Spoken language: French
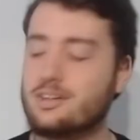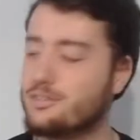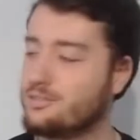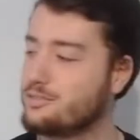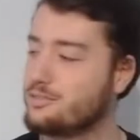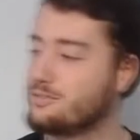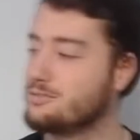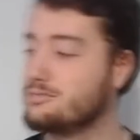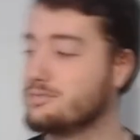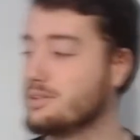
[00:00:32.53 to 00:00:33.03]
non,
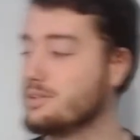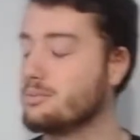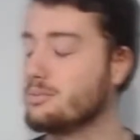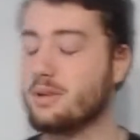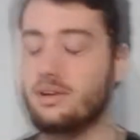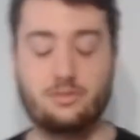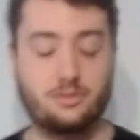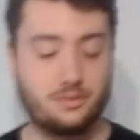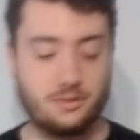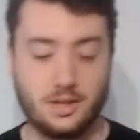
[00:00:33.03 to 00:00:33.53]
il a...
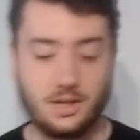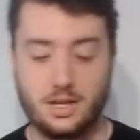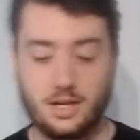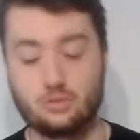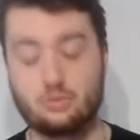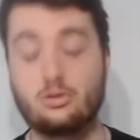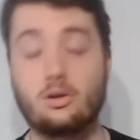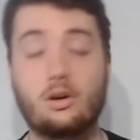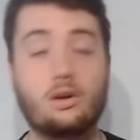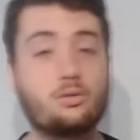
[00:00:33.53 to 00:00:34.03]
Enfin bref,
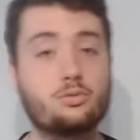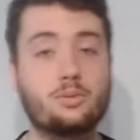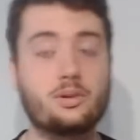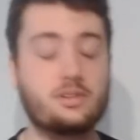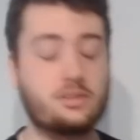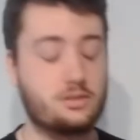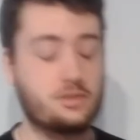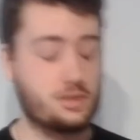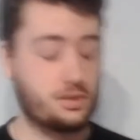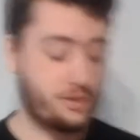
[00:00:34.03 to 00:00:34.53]
je vous
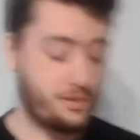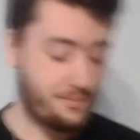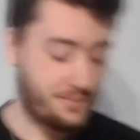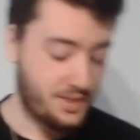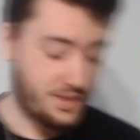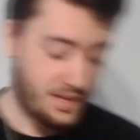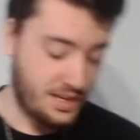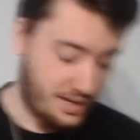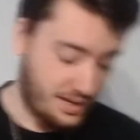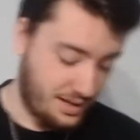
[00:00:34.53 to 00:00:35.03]
raconte pas ce que j'ai
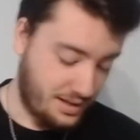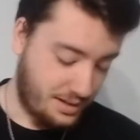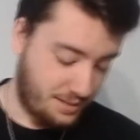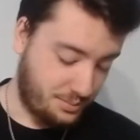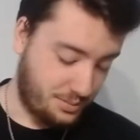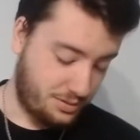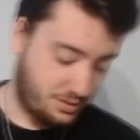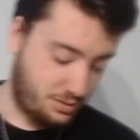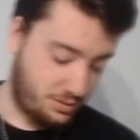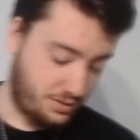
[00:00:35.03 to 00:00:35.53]
fait.
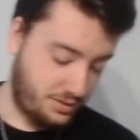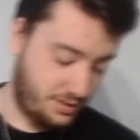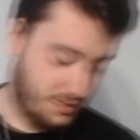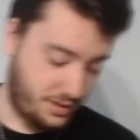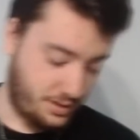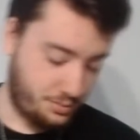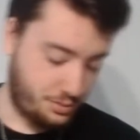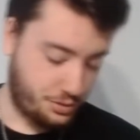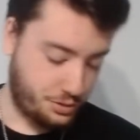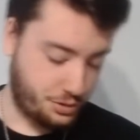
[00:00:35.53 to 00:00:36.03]
Parce que
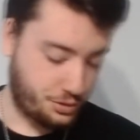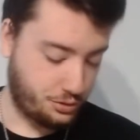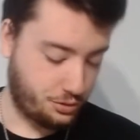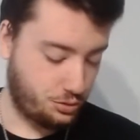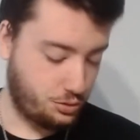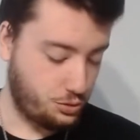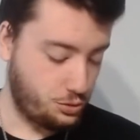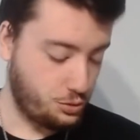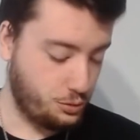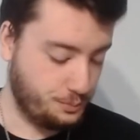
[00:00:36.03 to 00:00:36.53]
c'est un peu
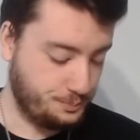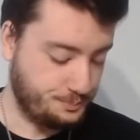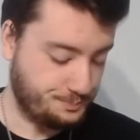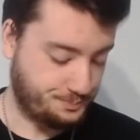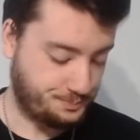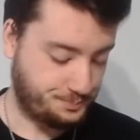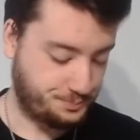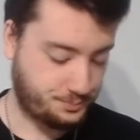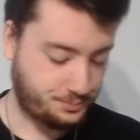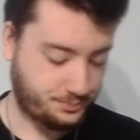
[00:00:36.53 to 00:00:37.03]
chiant. Du coup,
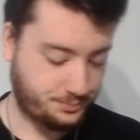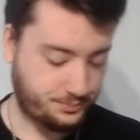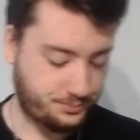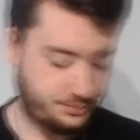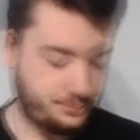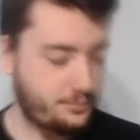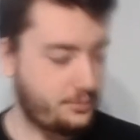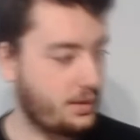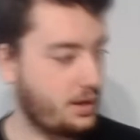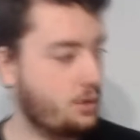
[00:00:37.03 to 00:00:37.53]

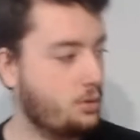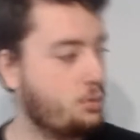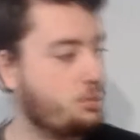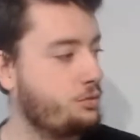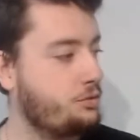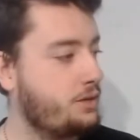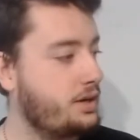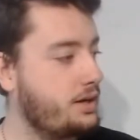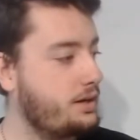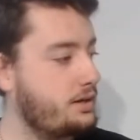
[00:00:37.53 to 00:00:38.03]

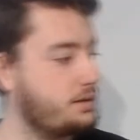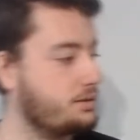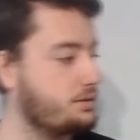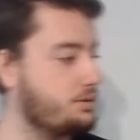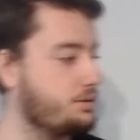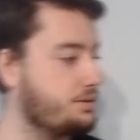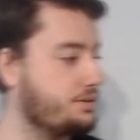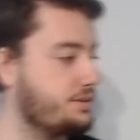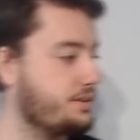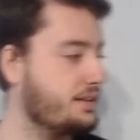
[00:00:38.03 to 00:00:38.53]
on
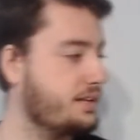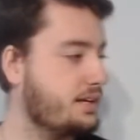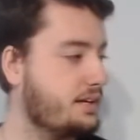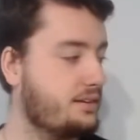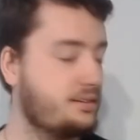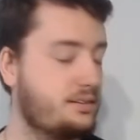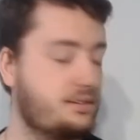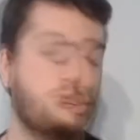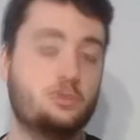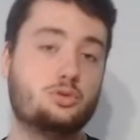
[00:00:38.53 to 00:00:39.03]
va euh,
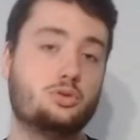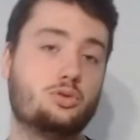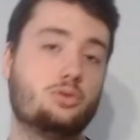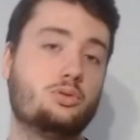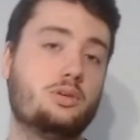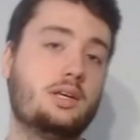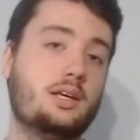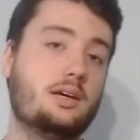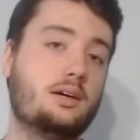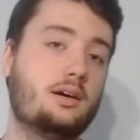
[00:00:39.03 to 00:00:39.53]
s'intéresser
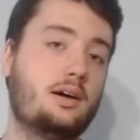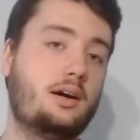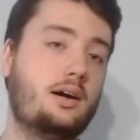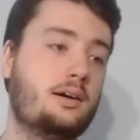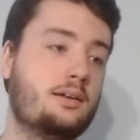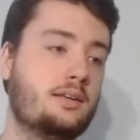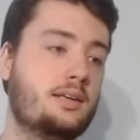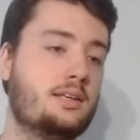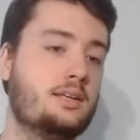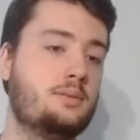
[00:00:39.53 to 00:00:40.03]
aujourd'hui
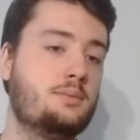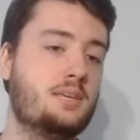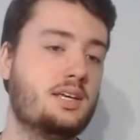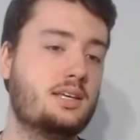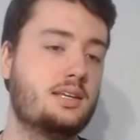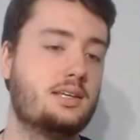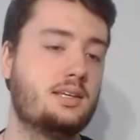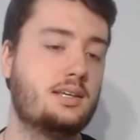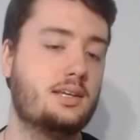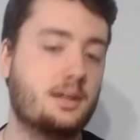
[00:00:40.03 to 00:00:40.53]
à un
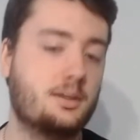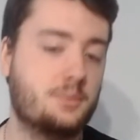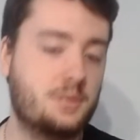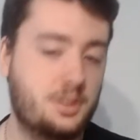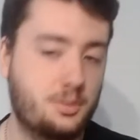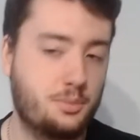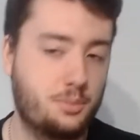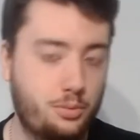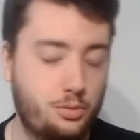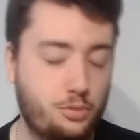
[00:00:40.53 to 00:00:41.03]
animé qui est
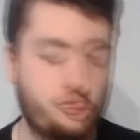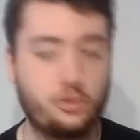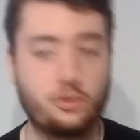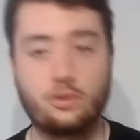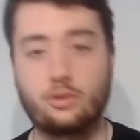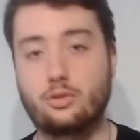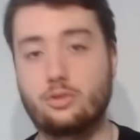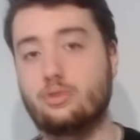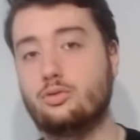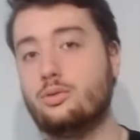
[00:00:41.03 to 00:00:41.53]
un petit peu
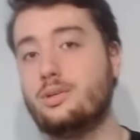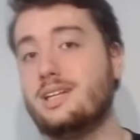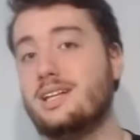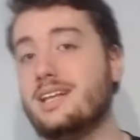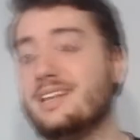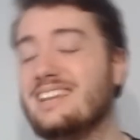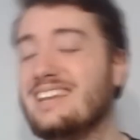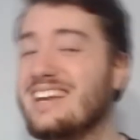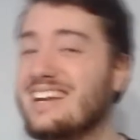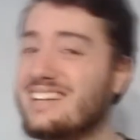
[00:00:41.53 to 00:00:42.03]
plus violent que
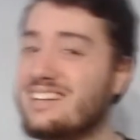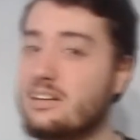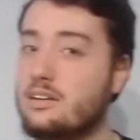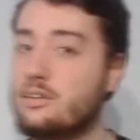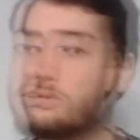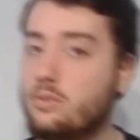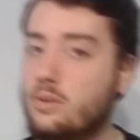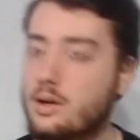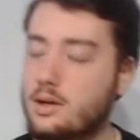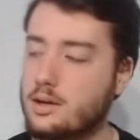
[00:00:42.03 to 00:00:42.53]
celui de la dernière